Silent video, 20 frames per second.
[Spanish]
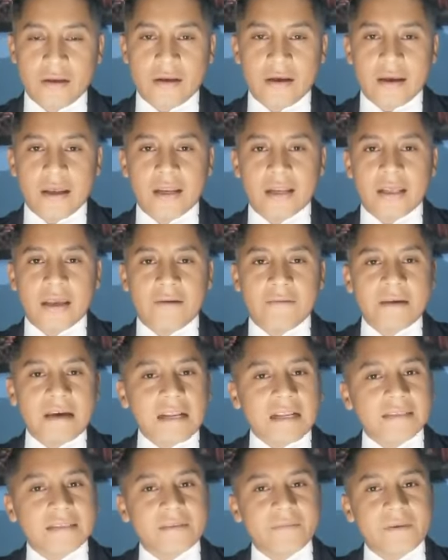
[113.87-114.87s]
El que había
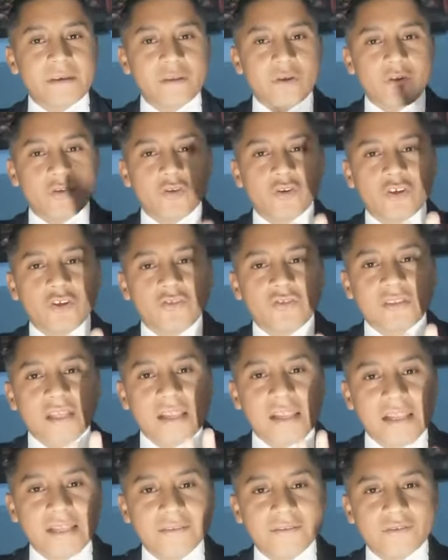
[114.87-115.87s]
recibido dos
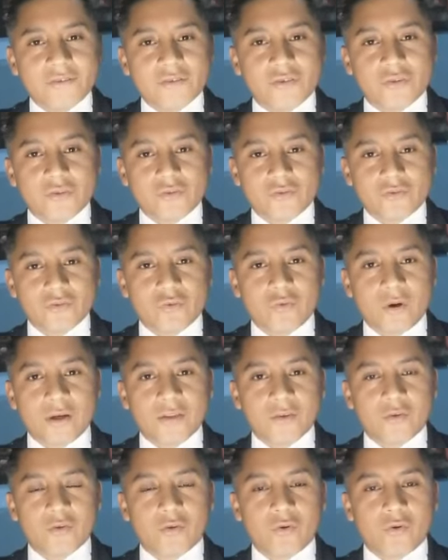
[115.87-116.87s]
talentos,
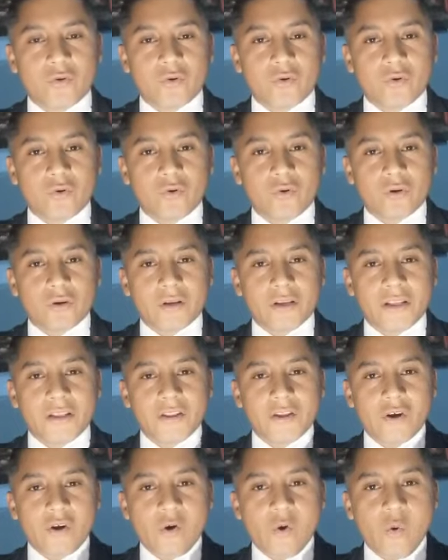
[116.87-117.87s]
cuando
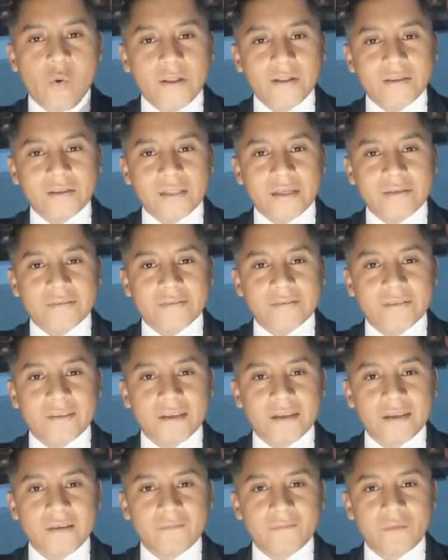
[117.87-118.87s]
rindió cuentas,
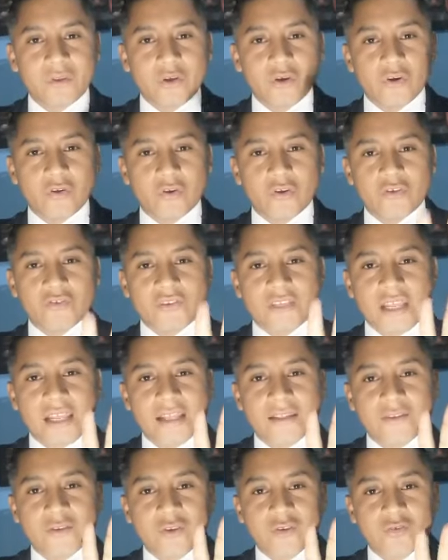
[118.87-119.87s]
dio dos
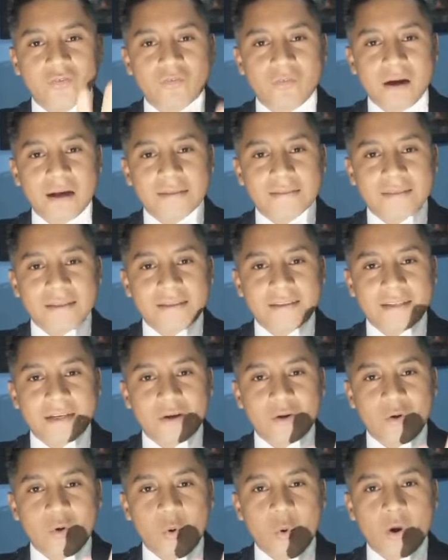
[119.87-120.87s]
talentos más,
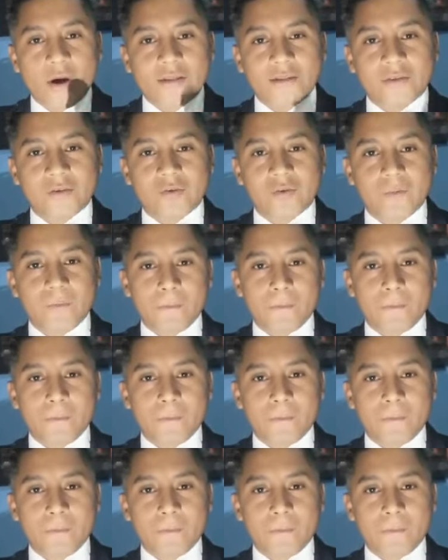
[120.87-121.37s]
entregó cuatro.